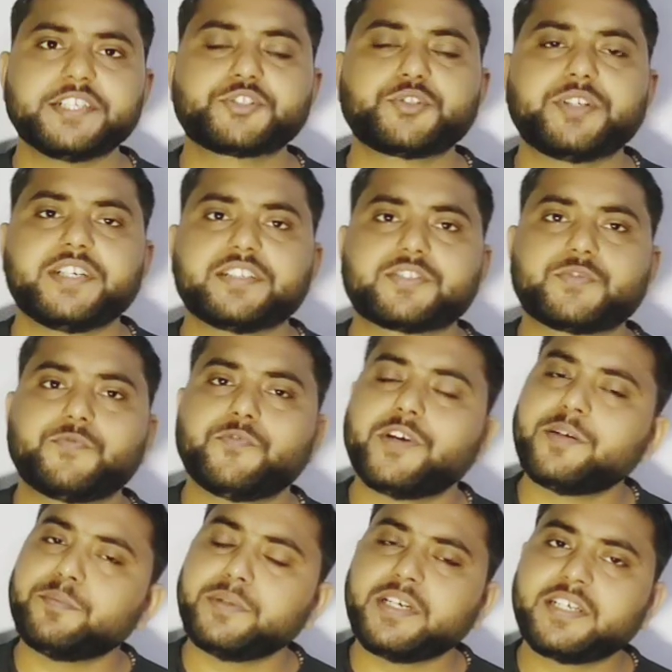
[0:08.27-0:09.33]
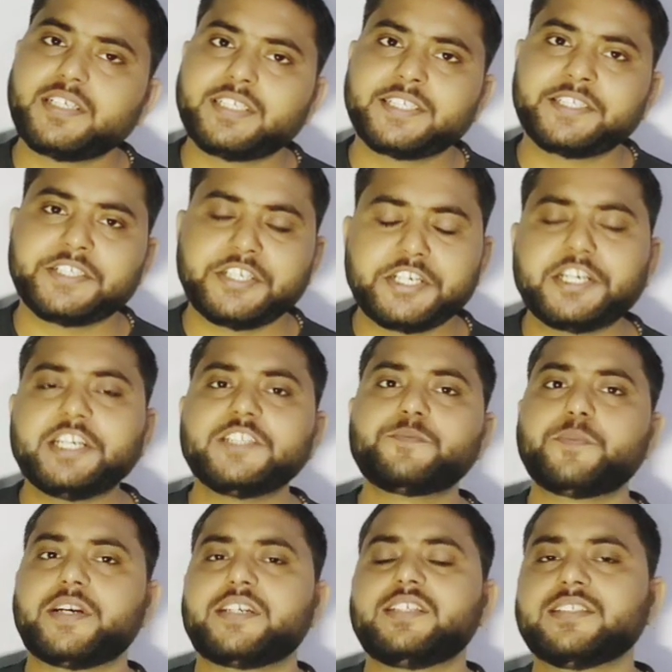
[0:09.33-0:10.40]
स्टूडेंट्स वन मिनट इंग्लिश
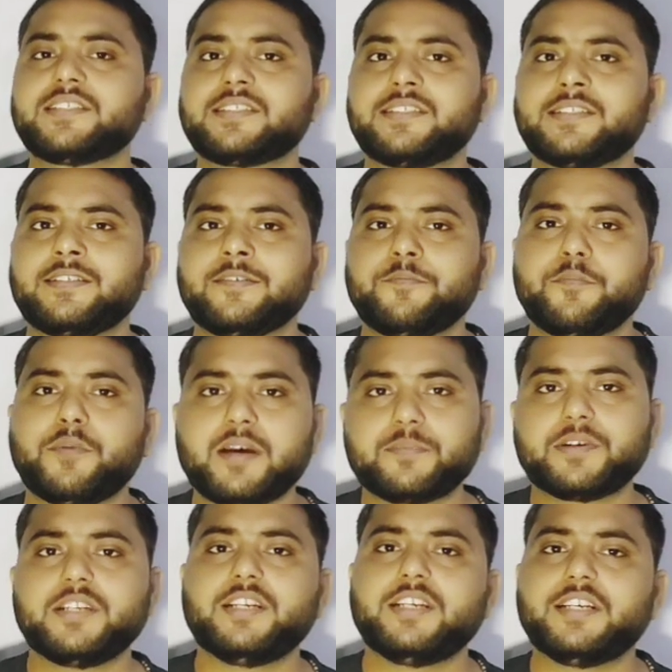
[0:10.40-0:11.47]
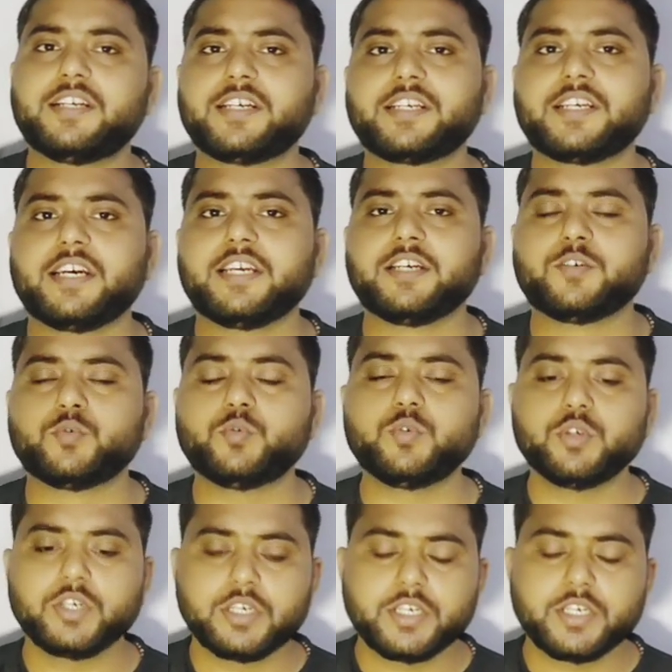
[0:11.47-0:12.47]
प्रैक्टिस मैं आपके लिए लेकर के आया हूँ